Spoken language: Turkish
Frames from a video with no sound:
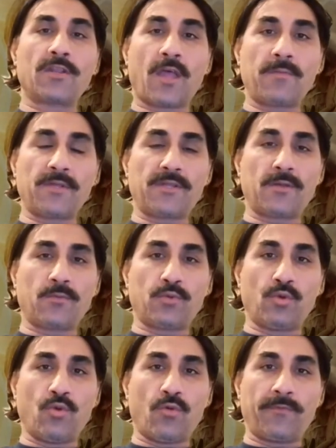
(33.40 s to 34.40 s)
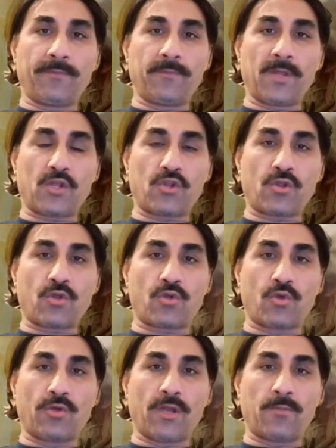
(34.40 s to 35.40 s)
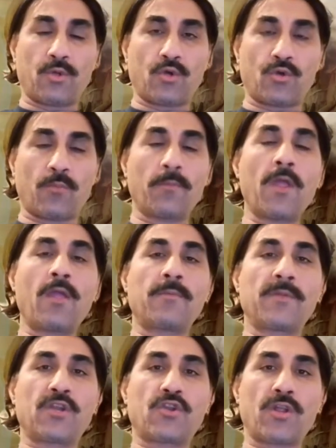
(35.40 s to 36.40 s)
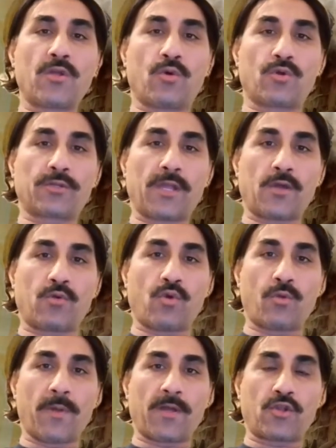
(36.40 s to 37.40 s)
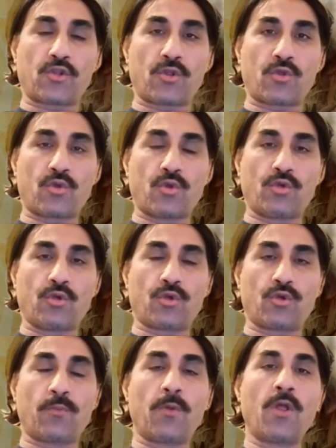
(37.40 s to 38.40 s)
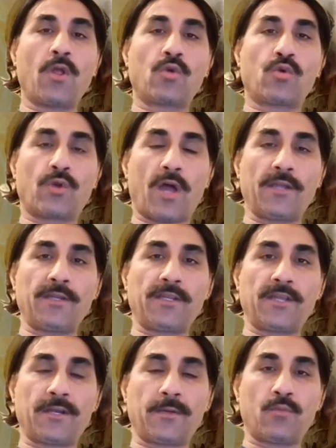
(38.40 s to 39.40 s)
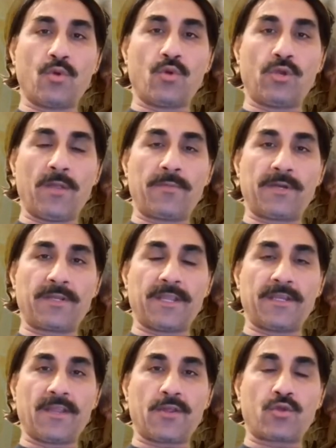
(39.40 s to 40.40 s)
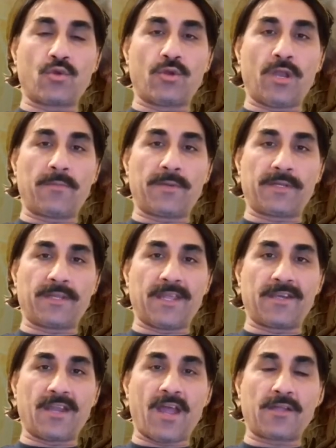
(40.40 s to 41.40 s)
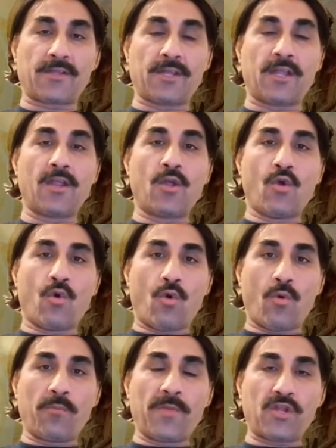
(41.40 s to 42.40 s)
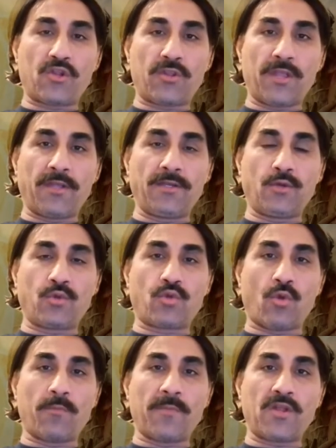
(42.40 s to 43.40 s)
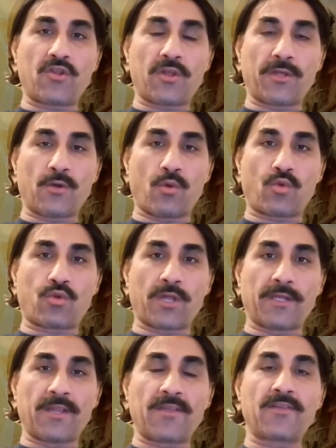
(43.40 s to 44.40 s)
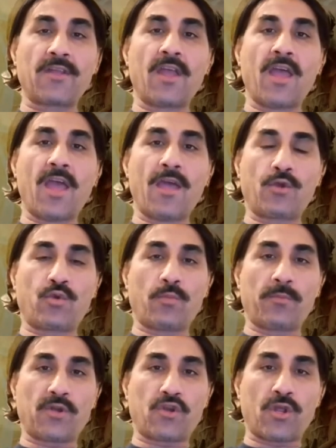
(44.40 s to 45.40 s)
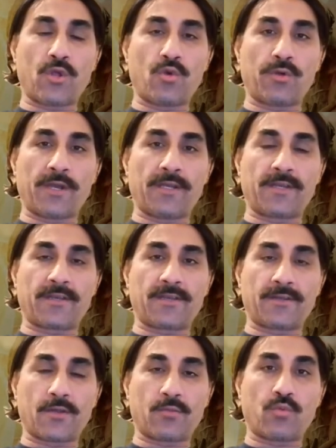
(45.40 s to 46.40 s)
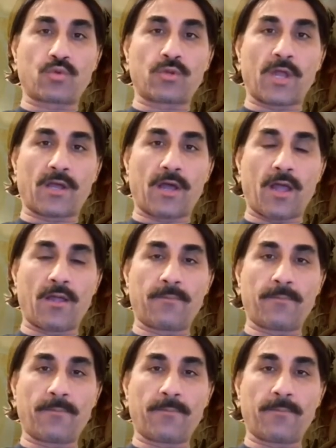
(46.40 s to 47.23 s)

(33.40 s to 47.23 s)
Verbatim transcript: Tabii ki bunu övünmek için söylemiyorum. Bir şeyi ortaya koymak için söylüyorum. Kur'an-ı Kerim öyle bir deniz, öyle bir derya ki 15 değil 115 kere okusanız her gün bir şey öğrenirsiniz mutlaka.